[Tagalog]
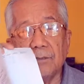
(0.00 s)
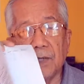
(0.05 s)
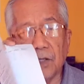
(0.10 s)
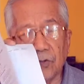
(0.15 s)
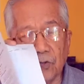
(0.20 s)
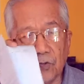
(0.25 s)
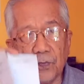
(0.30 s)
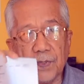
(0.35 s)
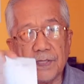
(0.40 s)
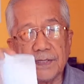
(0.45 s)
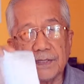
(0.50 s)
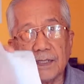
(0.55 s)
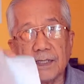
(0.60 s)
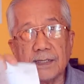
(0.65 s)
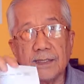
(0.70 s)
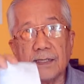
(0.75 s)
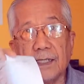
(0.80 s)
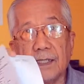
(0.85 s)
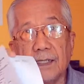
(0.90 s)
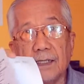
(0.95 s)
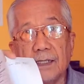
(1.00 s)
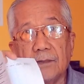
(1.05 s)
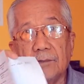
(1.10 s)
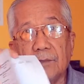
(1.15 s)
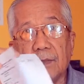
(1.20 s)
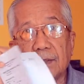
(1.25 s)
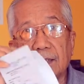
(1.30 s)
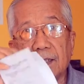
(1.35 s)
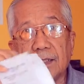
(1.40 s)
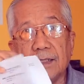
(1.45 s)
kung may sakit
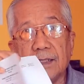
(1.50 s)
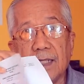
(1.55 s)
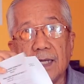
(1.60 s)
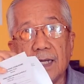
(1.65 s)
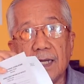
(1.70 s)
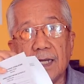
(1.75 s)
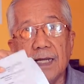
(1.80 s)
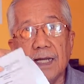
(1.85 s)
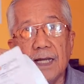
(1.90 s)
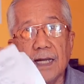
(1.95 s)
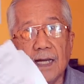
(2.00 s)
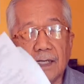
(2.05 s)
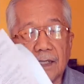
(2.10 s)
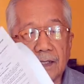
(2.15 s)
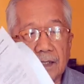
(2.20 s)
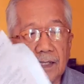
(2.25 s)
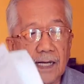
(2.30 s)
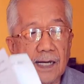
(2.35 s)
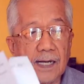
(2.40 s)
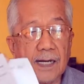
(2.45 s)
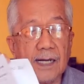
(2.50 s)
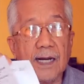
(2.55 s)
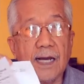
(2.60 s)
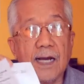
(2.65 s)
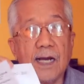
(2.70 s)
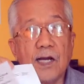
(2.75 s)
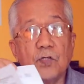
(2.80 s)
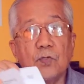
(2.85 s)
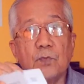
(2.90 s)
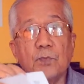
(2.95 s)
ang matanda,
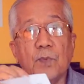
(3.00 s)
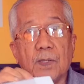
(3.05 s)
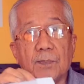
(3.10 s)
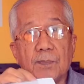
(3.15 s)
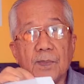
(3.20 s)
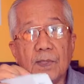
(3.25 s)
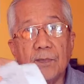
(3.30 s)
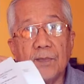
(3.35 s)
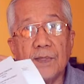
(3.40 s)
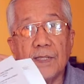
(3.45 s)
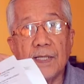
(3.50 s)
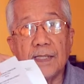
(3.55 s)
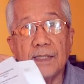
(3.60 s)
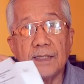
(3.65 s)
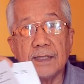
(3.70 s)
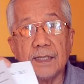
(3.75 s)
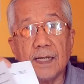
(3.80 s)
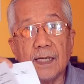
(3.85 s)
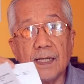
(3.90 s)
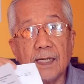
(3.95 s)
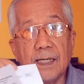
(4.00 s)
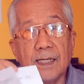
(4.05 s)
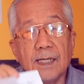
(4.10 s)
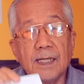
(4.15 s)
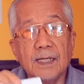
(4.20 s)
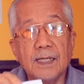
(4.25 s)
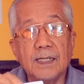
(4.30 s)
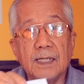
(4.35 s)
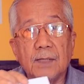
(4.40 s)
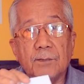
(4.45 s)
kinakailangan ng magbibigay siya
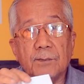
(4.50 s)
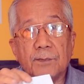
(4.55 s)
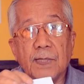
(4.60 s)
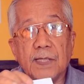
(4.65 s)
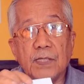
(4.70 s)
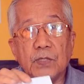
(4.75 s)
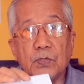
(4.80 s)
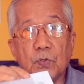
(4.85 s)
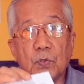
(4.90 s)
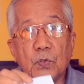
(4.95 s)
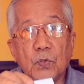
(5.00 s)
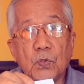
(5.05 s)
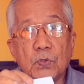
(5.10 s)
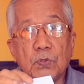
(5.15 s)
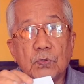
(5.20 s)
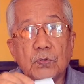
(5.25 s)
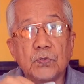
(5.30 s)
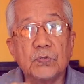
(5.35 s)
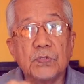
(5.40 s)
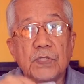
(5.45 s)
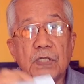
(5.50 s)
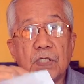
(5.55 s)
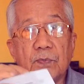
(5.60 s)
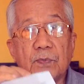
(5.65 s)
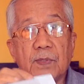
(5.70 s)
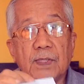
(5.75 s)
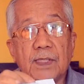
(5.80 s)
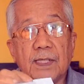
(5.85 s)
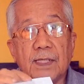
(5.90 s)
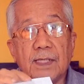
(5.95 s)
ng pahintulot kung sino
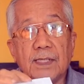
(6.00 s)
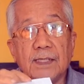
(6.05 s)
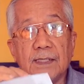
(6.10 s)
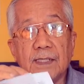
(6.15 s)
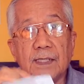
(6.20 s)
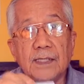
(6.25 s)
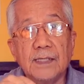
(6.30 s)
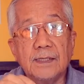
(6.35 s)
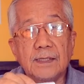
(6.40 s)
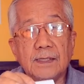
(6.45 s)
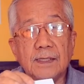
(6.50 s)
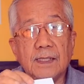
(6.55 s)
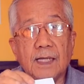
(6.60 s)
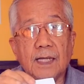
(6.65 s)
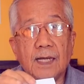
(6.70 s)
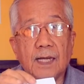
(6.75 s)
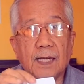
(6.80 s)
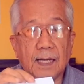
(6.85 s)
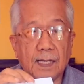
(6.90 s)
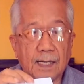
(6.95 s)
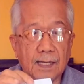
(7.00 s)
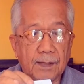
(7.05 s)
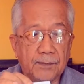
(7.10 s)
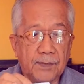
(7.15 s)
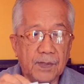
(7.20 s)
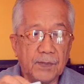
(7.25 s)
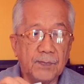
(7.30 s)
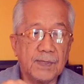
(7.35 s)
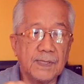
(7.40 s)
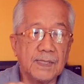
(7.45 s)
man ang kanyang uh,
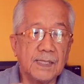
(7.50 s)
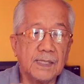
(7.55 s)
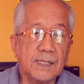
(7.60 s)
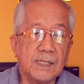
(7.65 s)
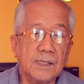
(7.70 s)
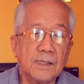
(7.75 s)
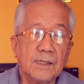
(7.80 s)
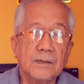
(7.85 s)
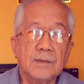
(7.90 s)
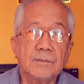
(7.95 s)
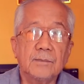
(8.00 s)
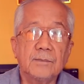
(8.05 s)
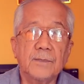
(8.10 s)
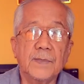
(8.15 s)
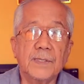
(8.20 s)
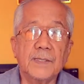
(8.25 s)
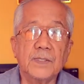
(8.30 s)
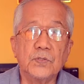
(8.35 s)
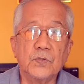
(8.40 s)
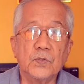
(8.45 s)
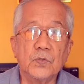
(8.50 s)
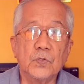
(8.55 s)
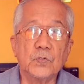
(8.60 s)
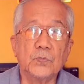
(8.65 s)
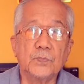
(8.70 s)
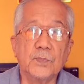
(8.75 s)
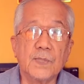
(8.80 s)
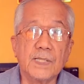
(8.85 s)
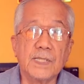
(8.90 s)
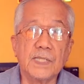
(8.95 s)
bibigyan ng pahintulot
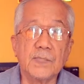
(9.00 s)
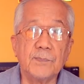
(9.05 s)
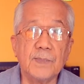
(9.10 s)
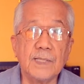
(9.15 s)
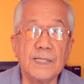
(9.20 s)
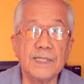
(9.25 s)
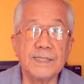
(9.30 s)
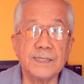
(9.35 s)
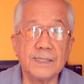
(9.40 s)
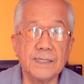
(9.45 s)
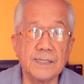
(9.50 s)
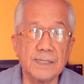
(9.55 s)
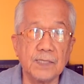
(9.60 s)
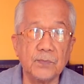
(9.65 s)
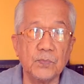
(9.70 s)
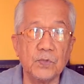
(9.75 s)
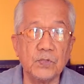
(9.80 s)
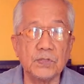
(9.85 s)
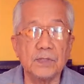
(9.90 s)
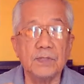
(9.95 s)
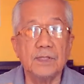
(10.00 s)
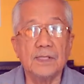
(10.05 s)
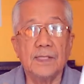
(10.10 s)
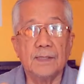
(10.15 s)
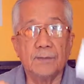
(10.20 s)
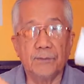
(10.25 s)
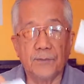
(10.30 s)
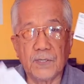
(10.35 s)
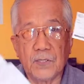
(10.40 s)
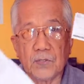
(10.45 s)
para ibili siya ng gamot.
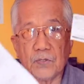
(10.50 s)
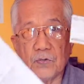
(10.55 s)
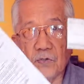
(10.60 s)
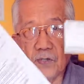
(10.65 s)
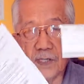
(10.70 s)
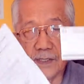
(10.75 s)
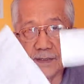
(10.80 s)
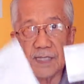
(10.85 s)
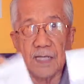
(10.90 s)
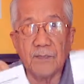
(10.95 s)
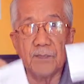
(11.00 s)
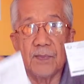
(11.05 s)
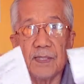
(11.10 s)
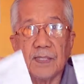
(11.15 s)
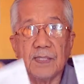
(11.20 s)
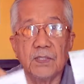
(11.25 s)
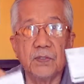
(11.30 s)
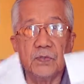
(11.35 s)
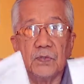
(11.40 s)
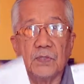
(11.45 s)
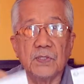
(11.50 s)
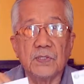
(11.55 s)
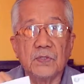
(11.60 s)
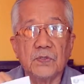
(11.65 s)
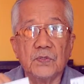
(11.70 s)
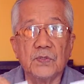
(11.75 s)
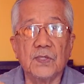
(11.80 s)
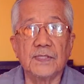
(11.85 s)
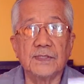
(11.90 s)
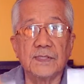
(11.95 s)
Pero kasama rin ho
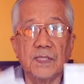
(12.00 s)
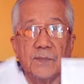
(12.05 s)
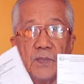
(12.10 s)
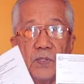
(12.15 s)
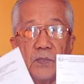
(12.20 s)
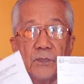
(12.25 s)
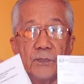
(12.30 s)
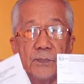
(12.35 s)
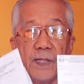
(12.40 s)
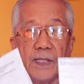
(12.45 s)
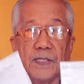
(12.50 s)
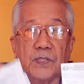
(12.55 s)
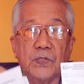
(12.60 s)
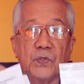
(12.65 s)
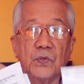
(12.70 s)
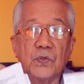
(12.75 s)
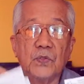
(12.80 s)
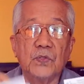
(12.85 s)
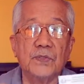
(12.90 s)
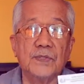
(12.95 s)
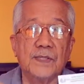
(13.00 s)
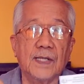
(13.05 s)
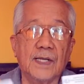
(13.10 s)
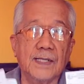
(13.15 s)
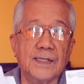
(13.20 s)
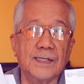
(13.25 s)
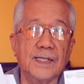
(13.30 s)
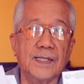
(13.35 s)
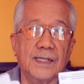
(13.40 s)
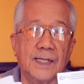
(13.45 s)
ito, kasama yung pahintulot na
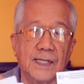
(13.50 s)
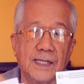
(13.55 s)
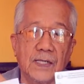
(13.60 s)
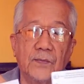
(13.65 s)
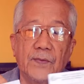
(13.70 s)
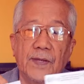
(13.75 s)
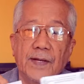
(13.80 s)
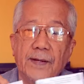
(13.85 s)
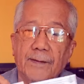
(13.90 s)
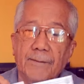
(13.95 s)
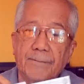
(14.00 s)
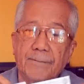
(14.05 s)
kanyang gagawin.